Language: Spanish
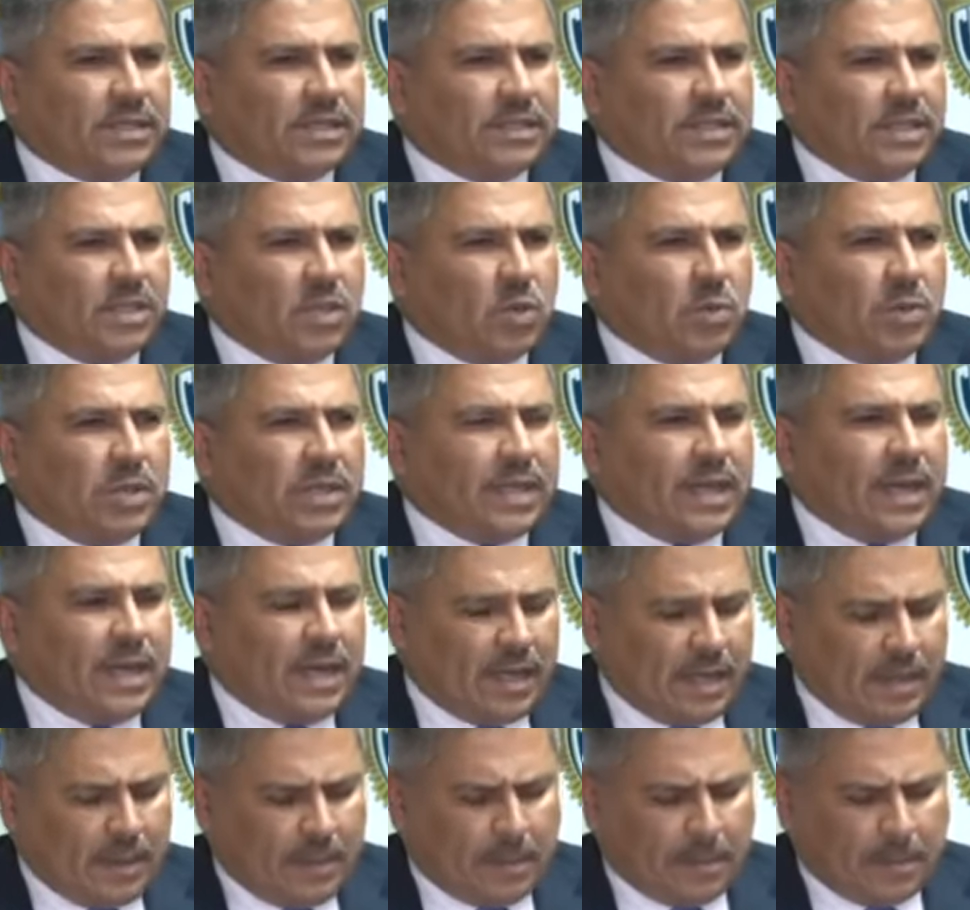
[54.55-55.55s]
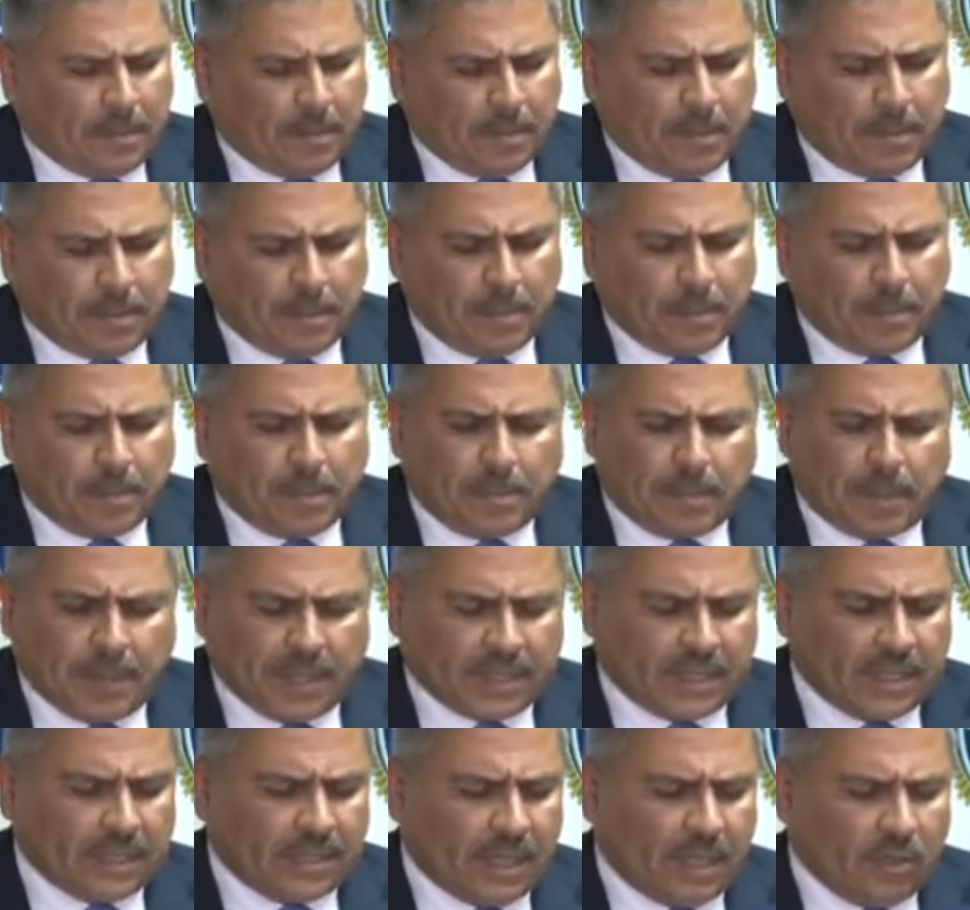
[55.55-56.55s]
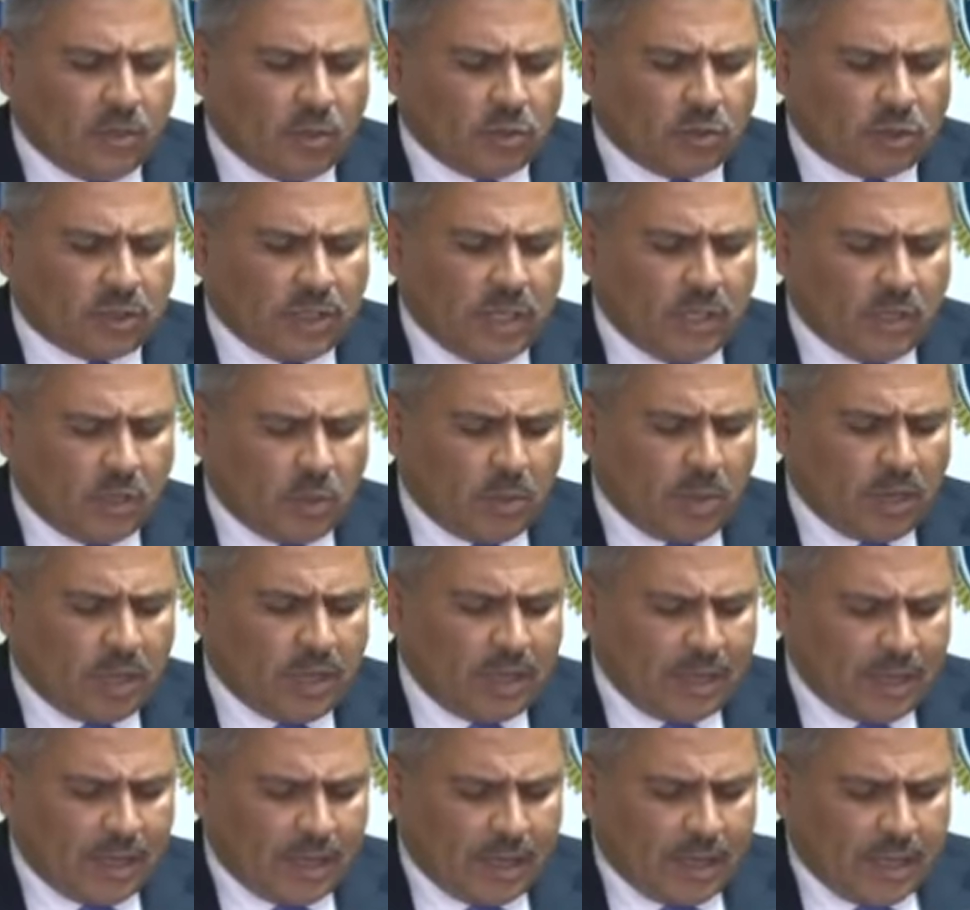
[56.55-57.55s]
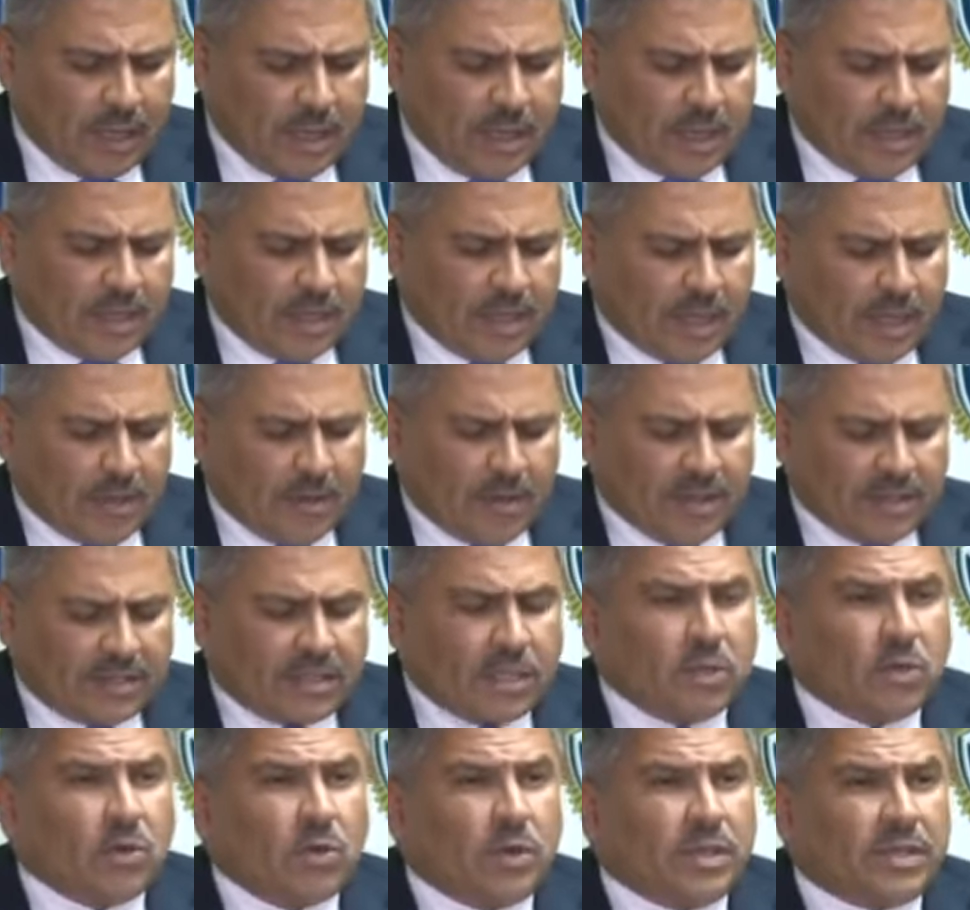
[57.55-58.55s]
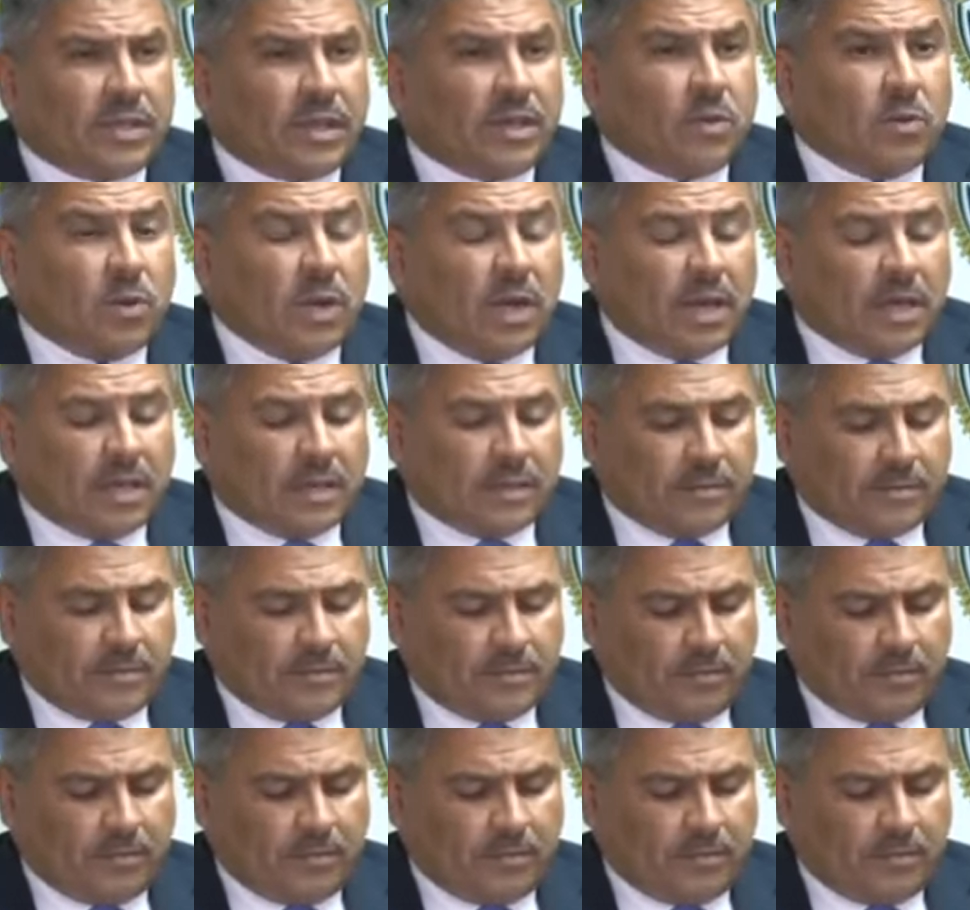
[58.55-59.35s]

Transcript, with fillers: sin signos vitales, presentando síntomas de que había sido estrangulada.